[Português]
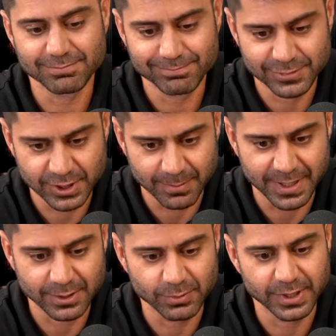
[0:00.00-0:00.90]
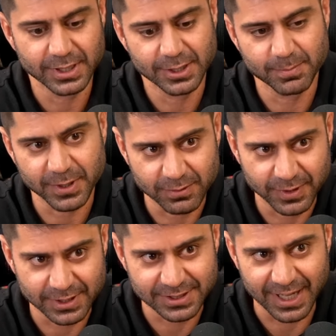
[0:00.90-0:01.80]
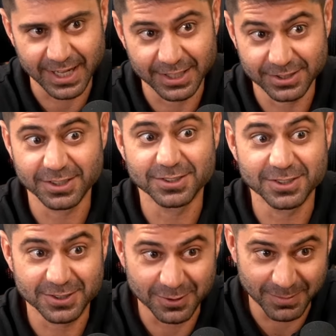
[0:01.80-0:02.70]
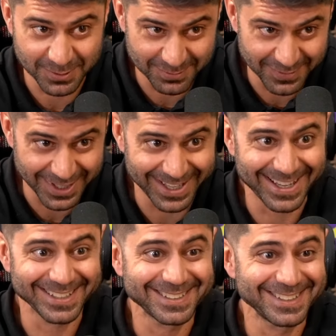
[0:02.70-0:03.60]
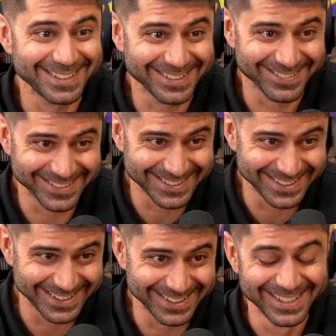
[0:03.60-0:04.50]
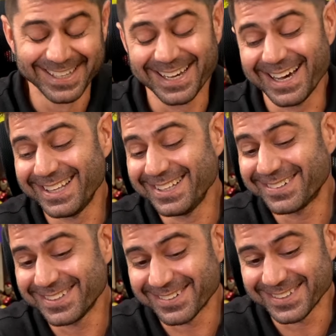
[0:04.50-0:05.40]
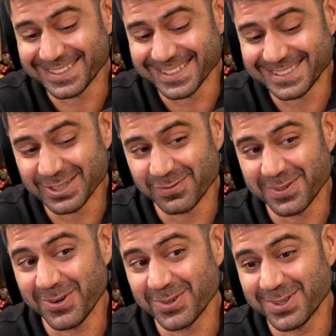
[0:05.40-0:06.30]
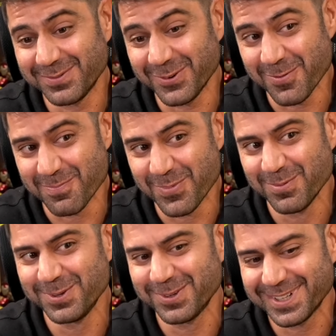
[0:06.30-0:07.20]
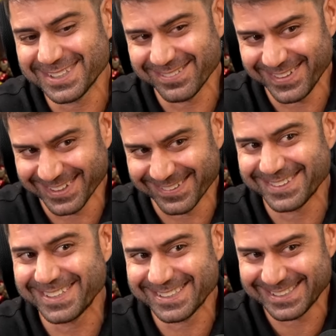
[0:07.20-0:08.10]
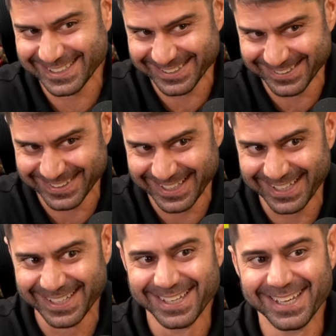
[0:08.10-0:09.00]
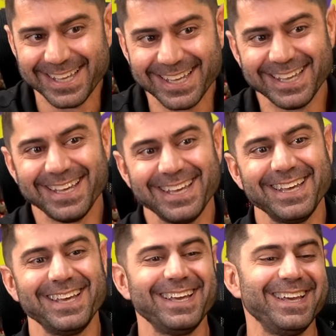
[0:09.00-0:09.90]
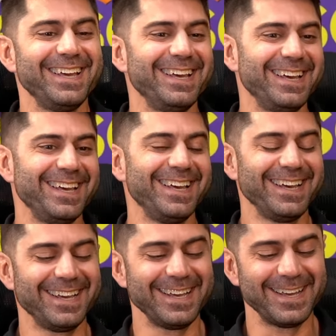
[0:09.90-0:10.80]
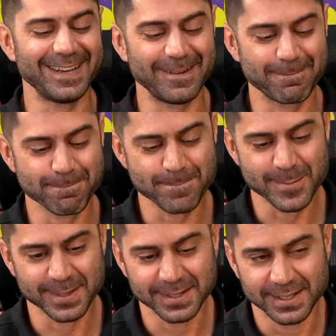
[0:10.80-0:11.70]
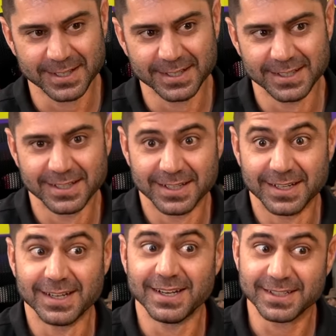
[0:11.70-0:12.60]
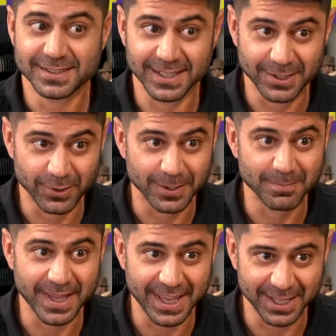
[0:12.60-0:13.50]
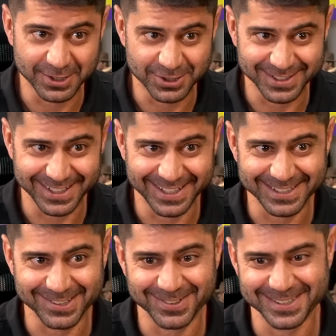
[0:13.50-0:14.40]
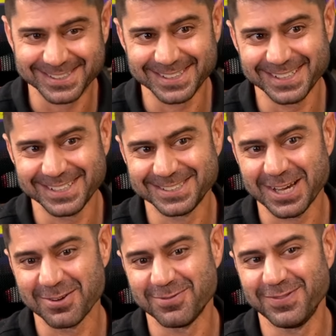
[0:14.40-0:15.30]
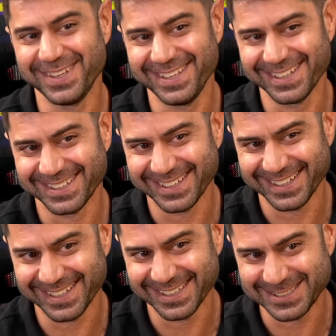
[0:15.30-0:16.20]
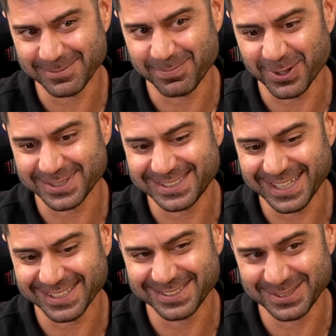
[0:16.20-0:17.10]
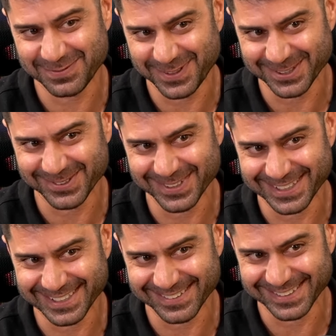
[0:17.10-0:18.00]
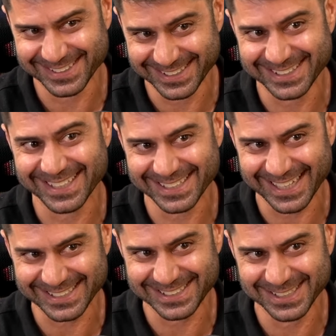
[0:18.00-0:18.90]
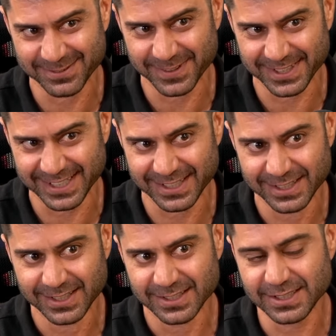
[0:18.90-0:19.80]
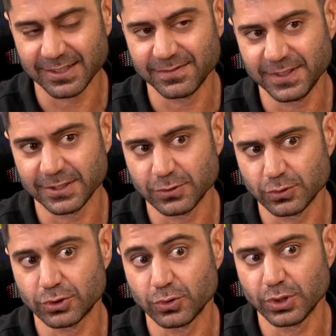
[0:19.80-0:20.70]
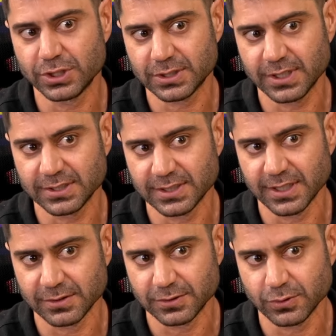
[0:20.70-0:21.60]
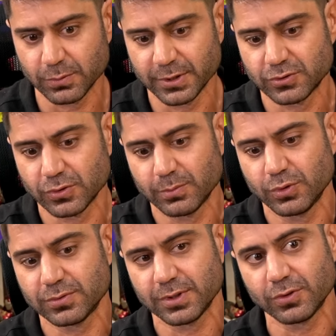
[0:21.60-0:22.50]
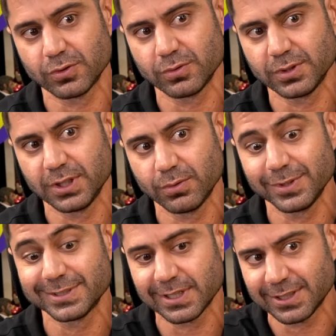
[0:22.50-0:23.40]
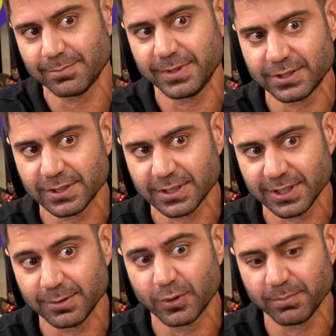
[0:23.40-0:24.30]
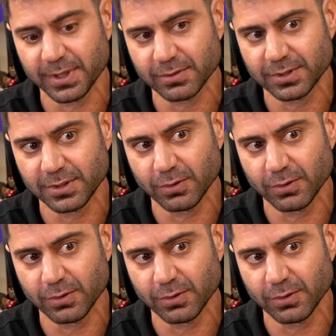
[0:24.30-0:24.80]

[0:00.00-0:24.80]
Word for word: chamado ele para conversar, a gente já tinha tido uma conversa, né? Então, Entendi. assim, ali quando aconteceu foi algo que ficou público, que já vinha acontecendo, Entendi. né? Entendi. É... Anteriormente, né? Anteriormente, né? Então, assim, já vinha, né, esse processo de fritura, digamos assim, de tentativa, né? já vinha de uns dois, três anos e começou muito ali quando deu exatamente naquele momento que deu